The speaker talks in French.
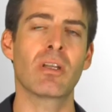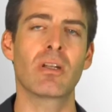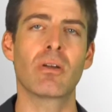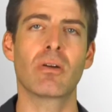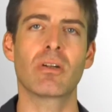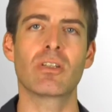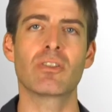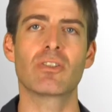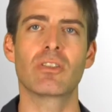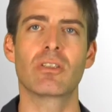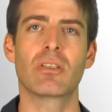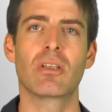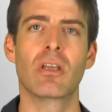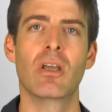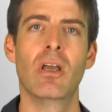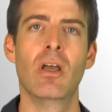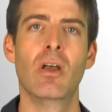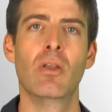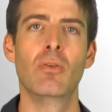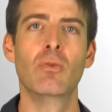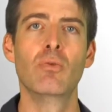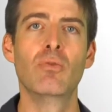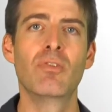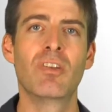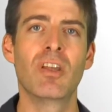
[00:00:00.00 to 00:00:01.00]
l'origine.
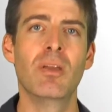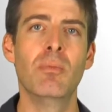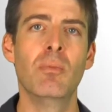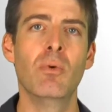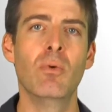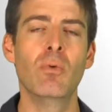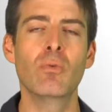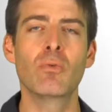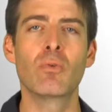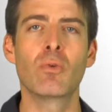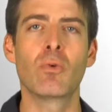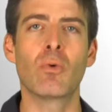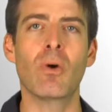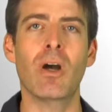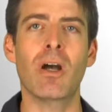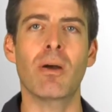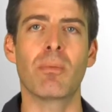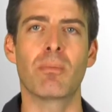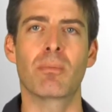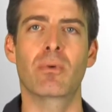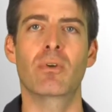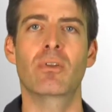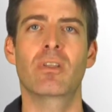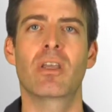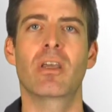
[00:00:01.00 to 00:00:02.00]
Nous aimons nous croire
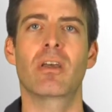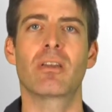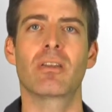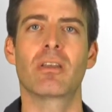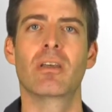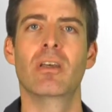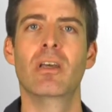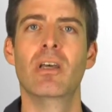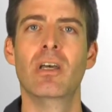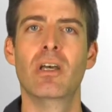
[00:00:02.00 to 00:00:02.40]
modernes.